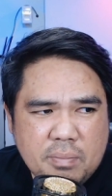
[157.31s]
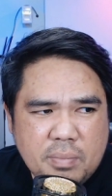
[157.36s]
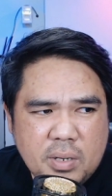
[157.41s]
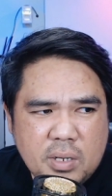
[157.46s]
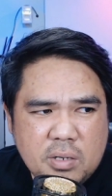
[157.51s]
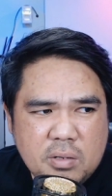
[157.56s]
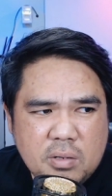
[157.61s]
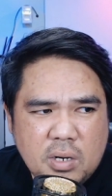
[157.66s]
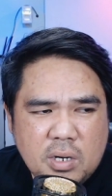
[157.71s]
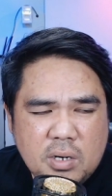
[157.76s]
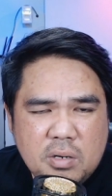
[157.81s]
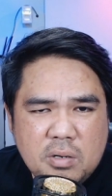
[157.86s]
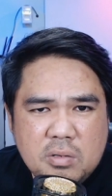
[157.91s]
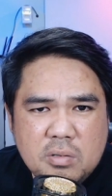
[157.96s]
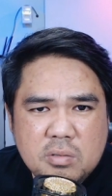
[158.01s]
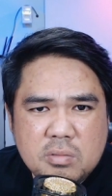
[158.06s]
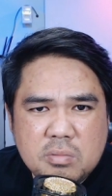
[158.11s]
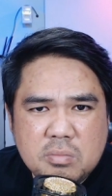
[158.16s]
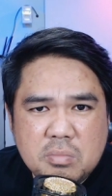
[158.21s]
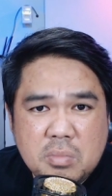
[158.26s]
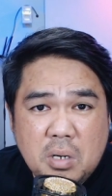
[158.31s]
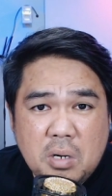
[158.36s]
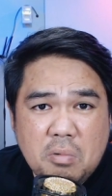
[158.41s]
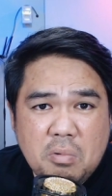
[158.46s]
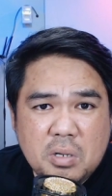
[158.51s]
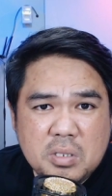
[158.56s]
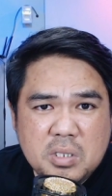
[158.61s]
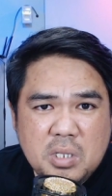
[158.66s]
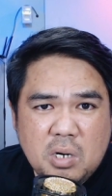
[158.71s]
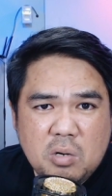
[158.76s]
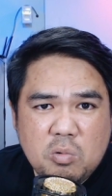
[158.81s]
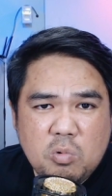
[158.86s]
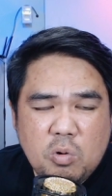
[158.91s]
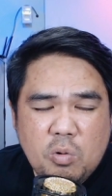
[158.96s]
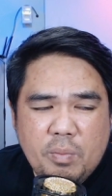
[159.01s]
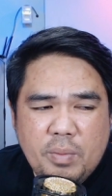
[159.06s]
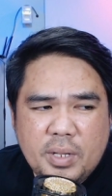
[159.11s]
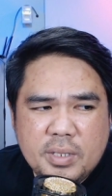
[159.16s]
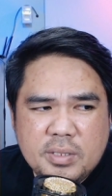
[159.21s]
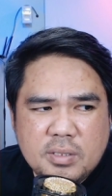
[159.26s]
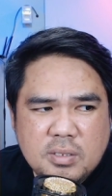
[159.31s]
pa yung ano, mga Wonder Woman.